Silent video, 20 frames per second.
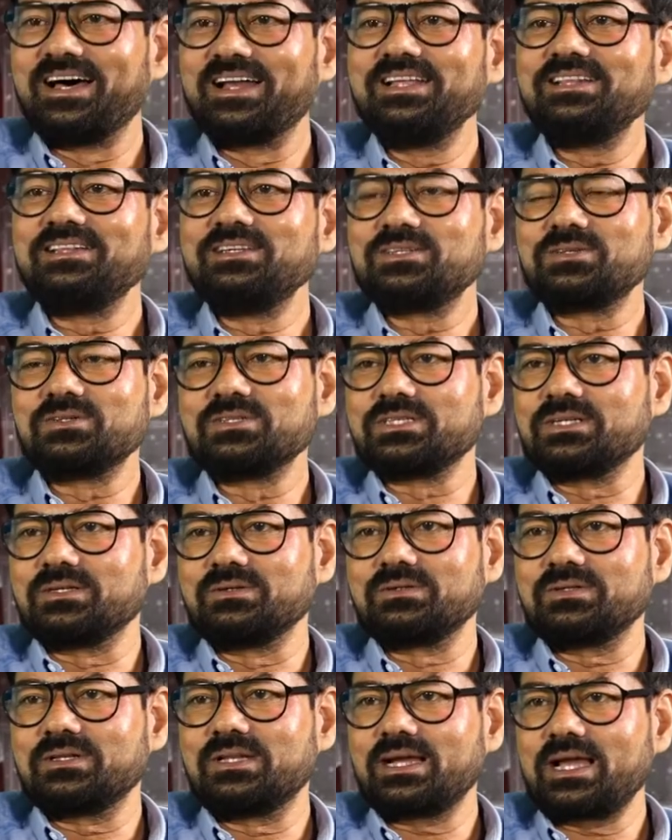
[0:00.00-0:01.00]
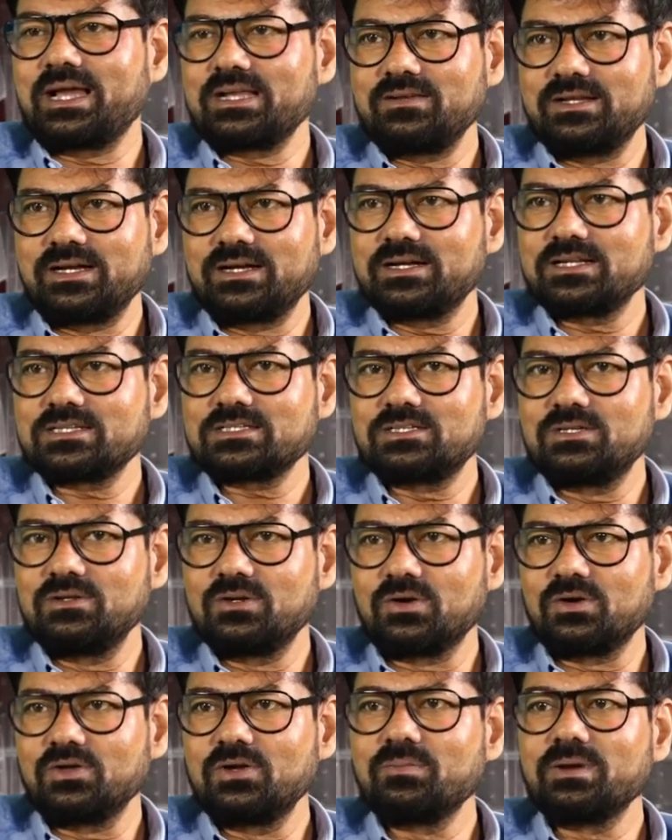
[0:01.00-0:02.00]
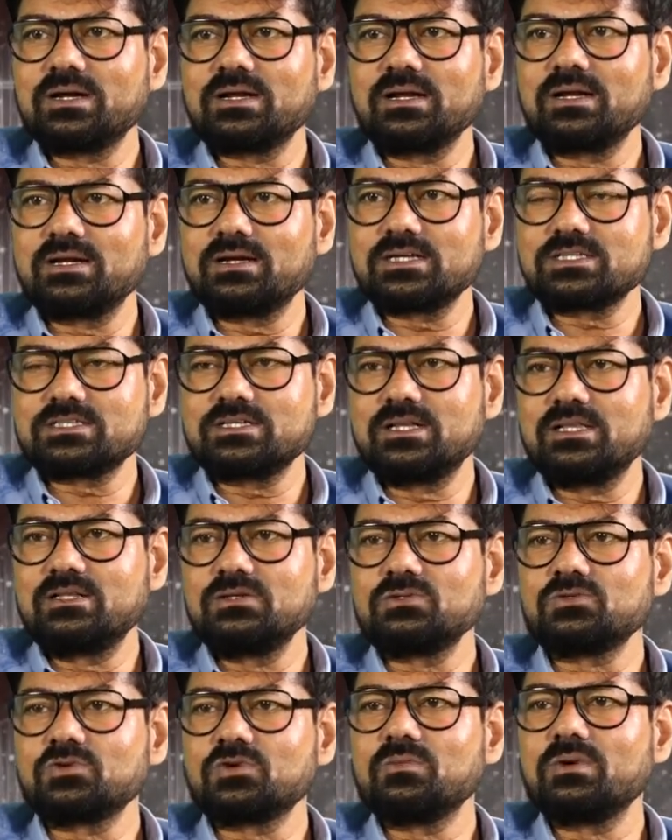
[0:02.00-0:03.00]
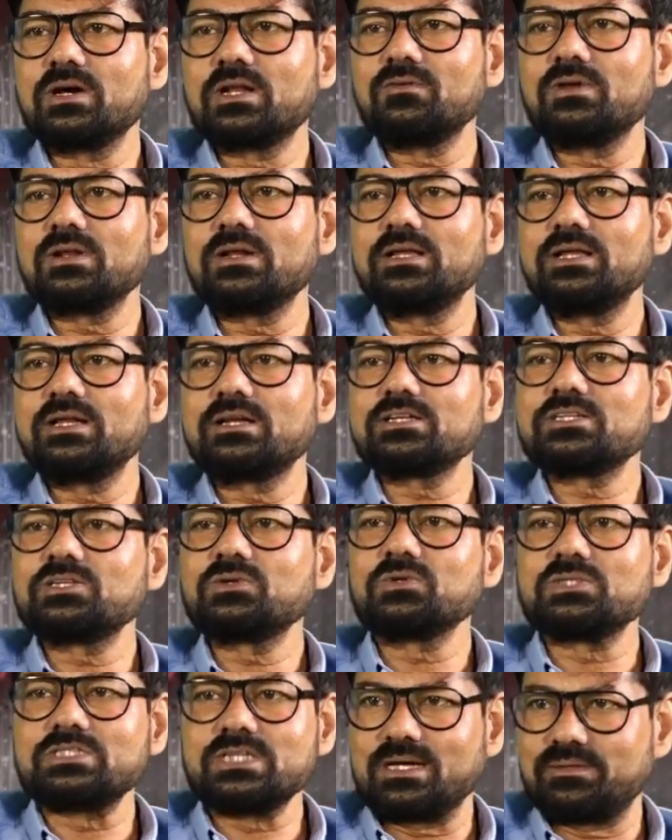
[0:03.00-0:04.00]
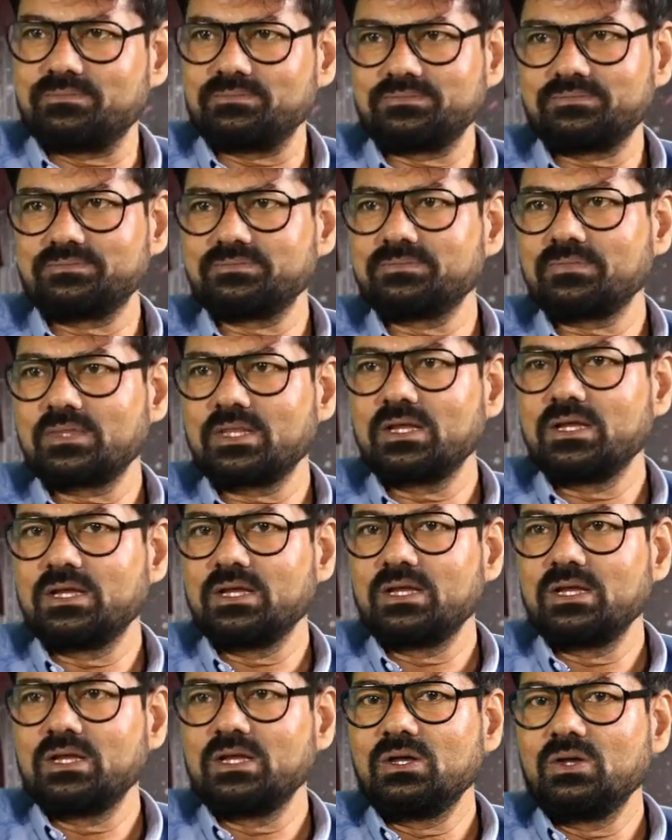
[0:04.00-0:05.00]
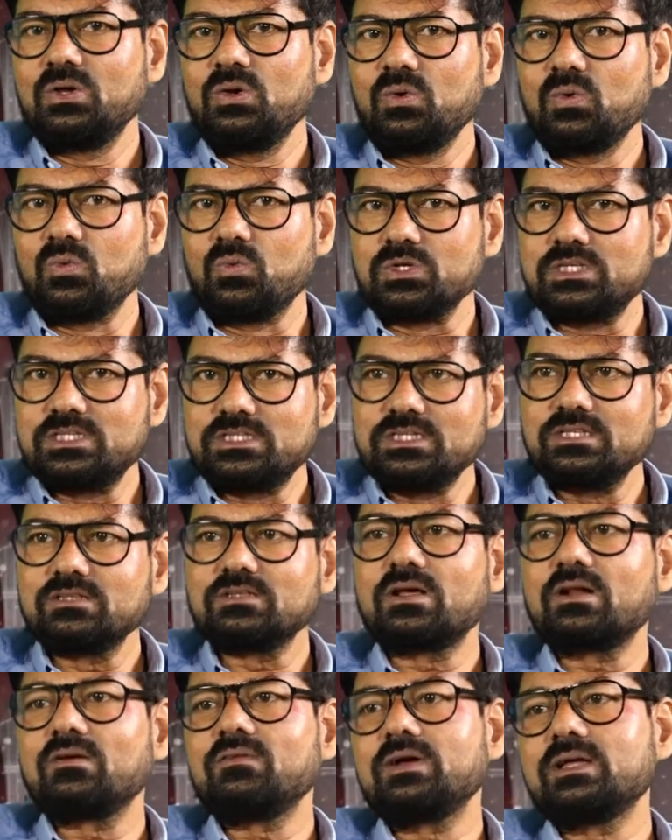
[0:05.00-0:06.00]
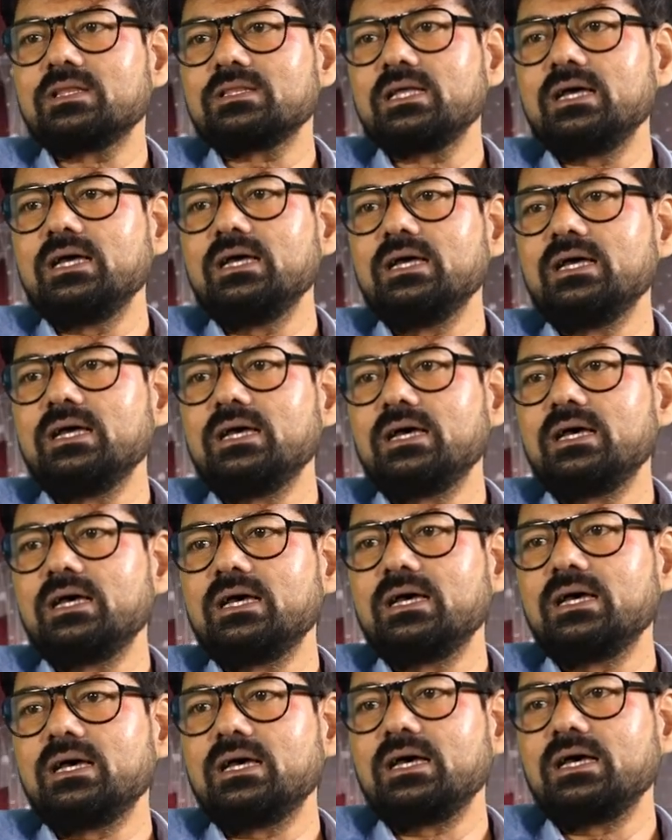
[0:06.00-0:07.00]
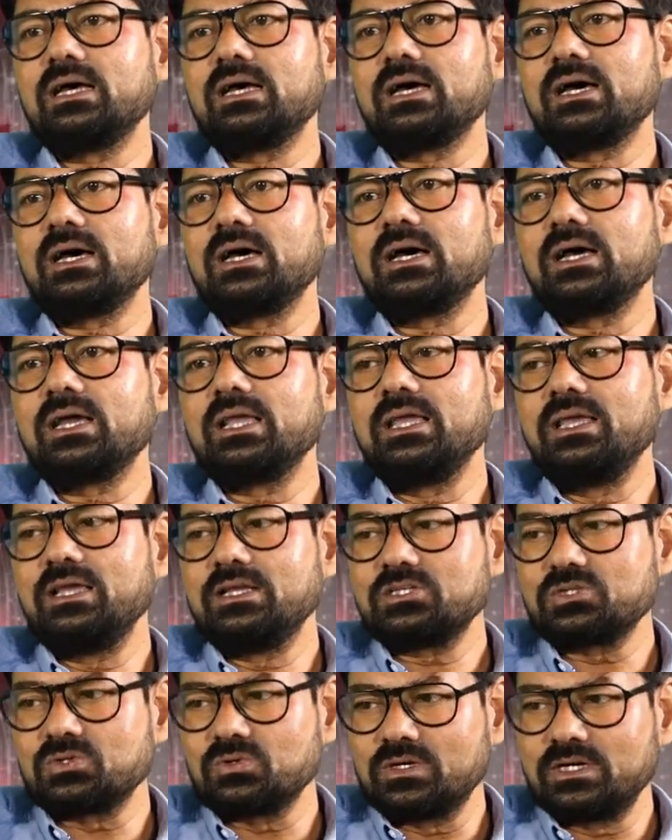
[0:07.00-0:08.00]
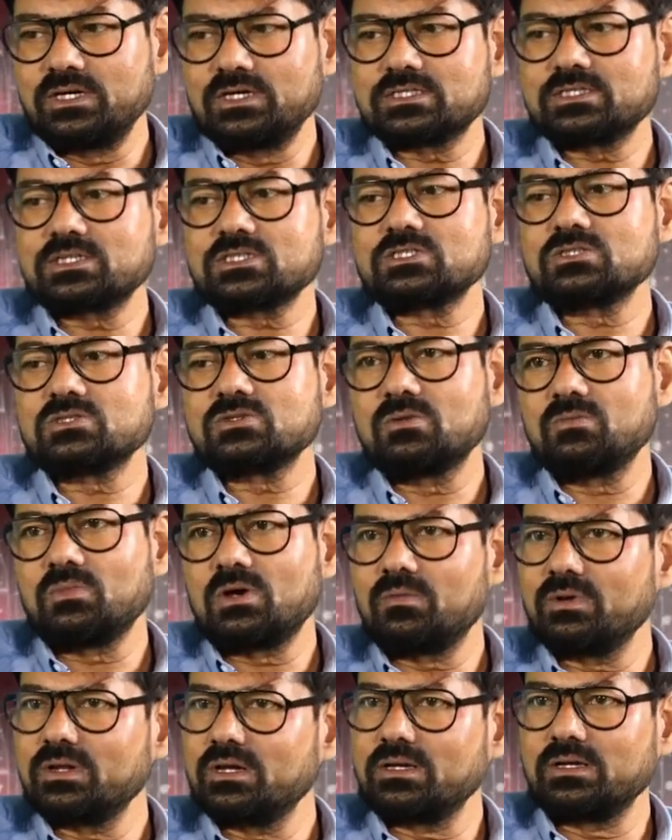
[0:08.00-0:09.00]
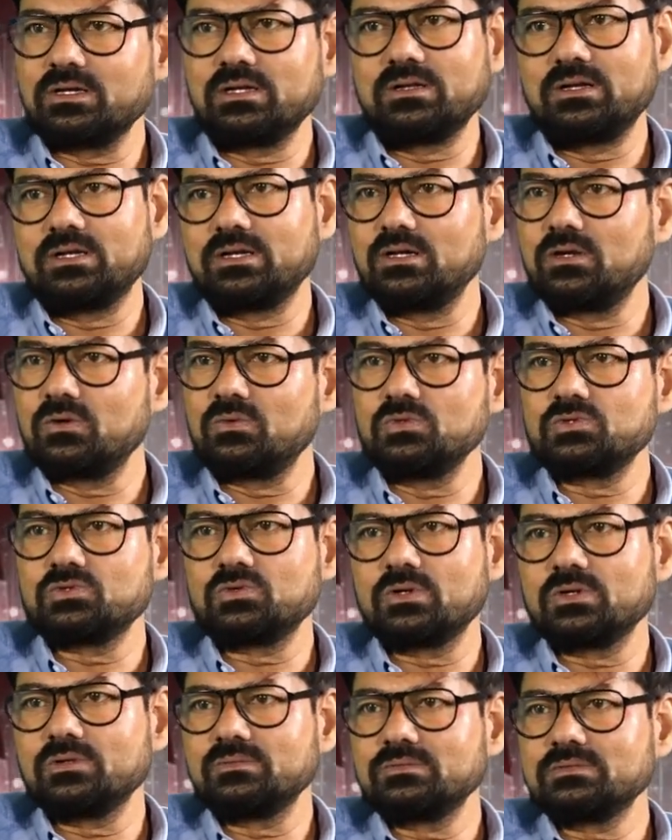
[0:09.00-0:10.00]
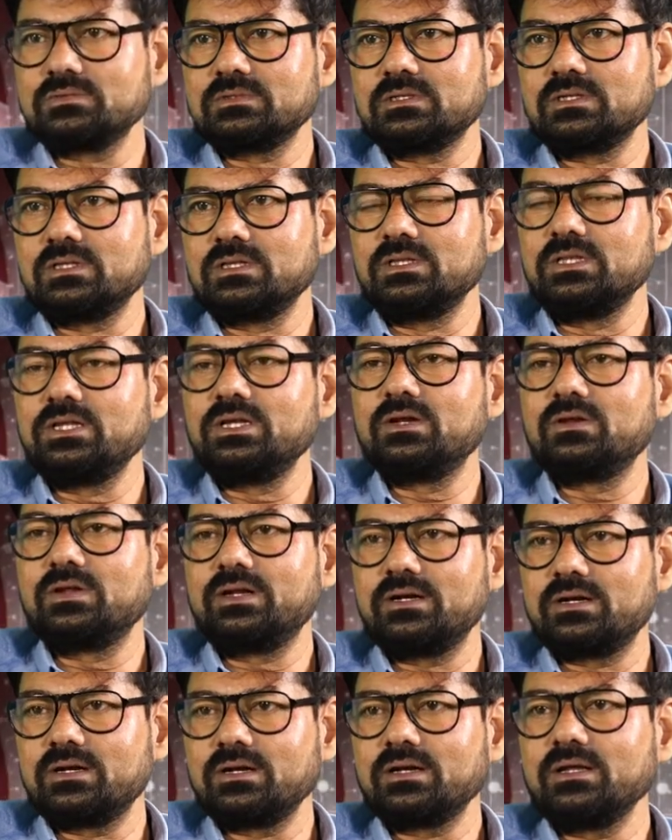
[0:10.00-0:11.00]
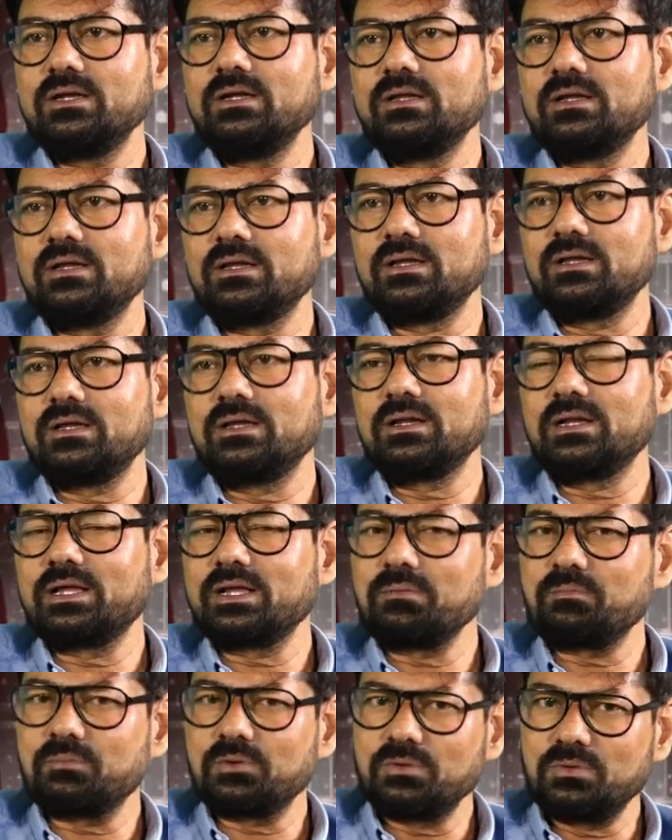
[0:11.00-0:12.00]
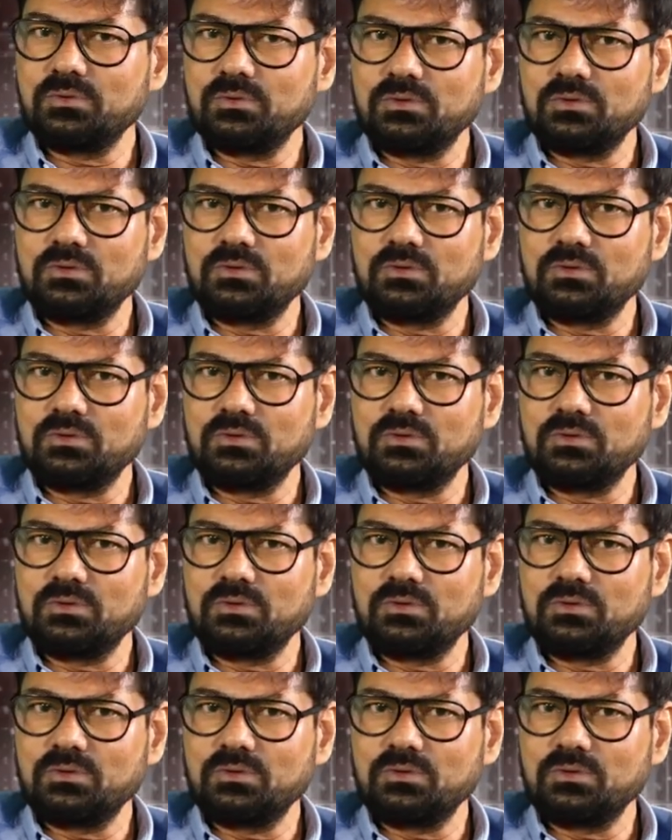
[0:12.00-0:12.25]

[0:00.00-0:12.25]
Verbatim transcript: అని తీసుకొచ్చాడు నాకు యాక్చువల్లీ ఇండస్ట్రీలోకి అడుగు పెట్టాలని ఇంట్రెస్ట్ లేదు సుకుమార్ వల్ల నేను ఇండస్ట్రీకి వచ్చా వచ్చిన తర్వాత ఈ స్టోరీ డిస్కషన్స్లో మామూలుగా రెగ్యులర్ కూర్చోవడం దీంట్లో ఏంటంటే నాకు ఎప్పుడూ